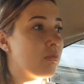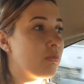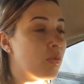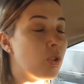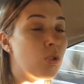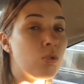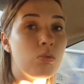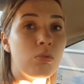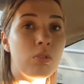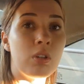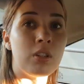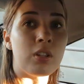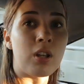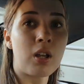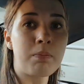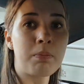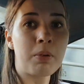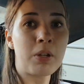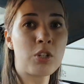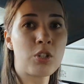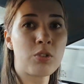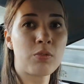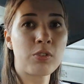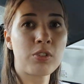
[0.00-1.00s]
Ну, это,
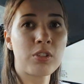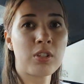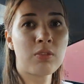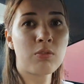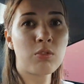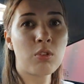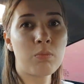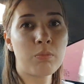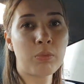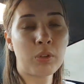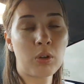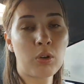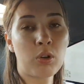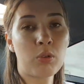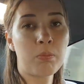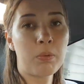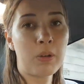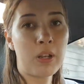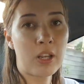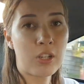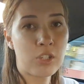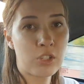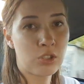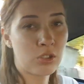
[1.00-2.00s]
опять же, в основном такой
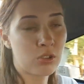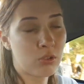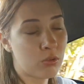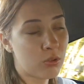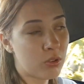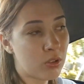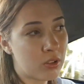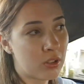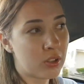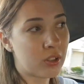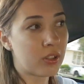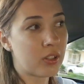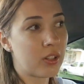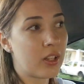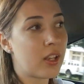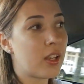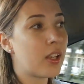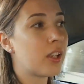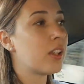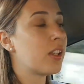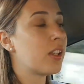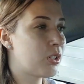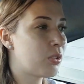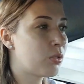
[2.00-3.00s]
пляжный отдых,
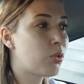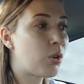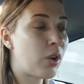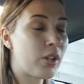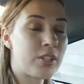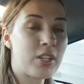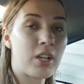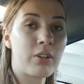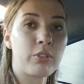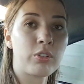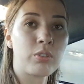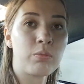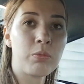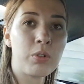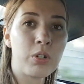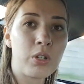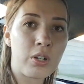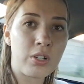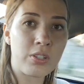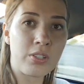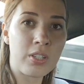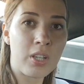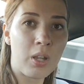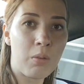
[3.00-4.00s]
да. Ну, хотя вот
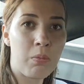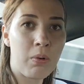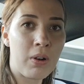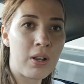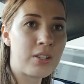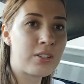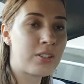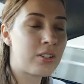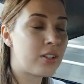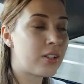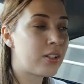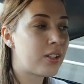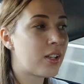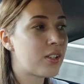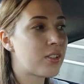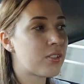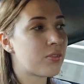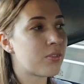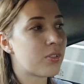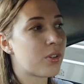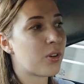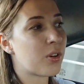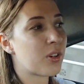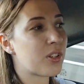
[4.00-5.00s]
мы разнообразили, да,
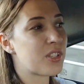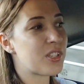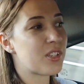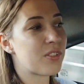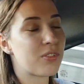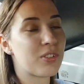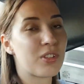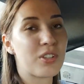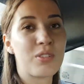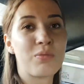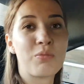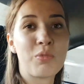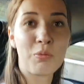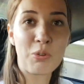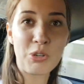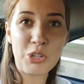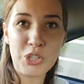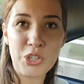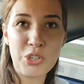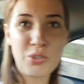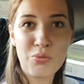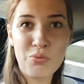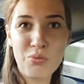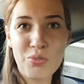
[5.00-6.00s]
свою активность. Мы
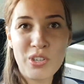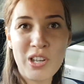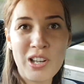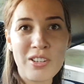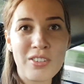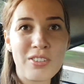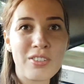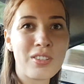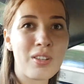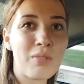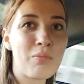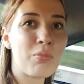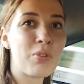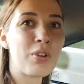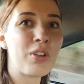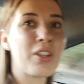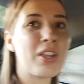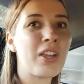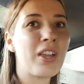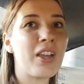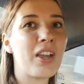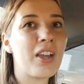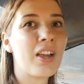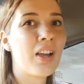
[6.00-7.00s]
машину взяли с тобой,
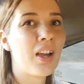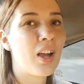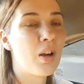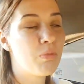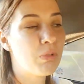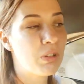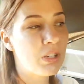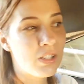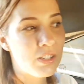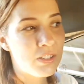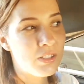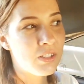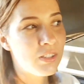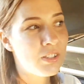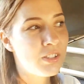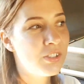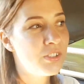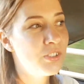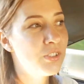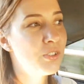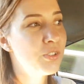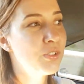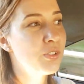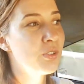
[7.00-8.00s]
объездили
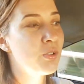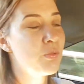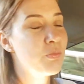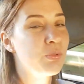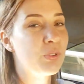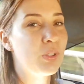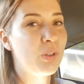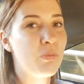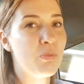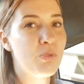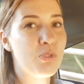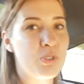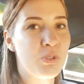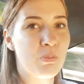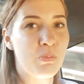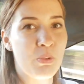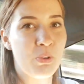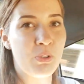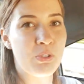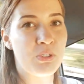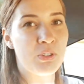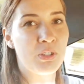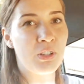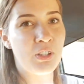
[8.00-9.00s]
здесь все, потому что
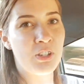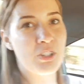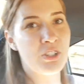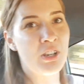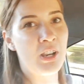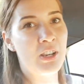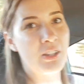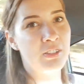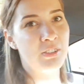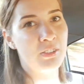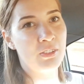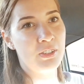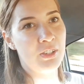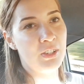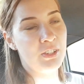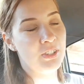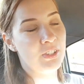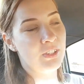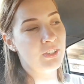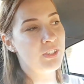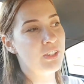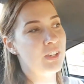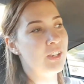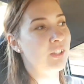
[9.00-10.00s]
просто лежать
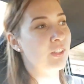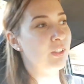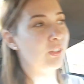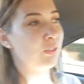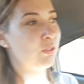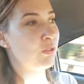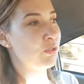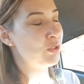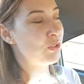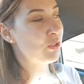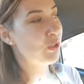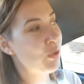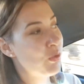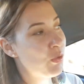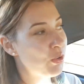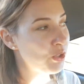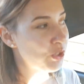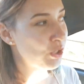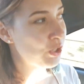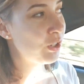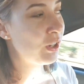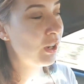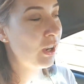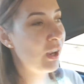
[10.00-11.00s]
10 дней – это тоже не
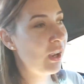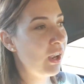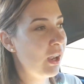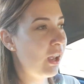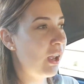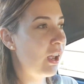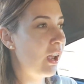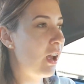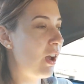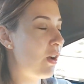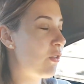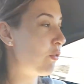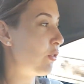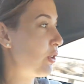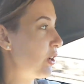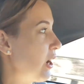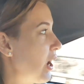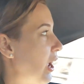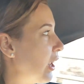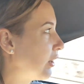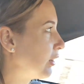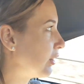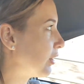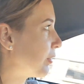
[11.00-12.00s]
очень
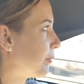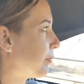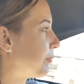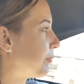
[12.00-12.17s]
вариант.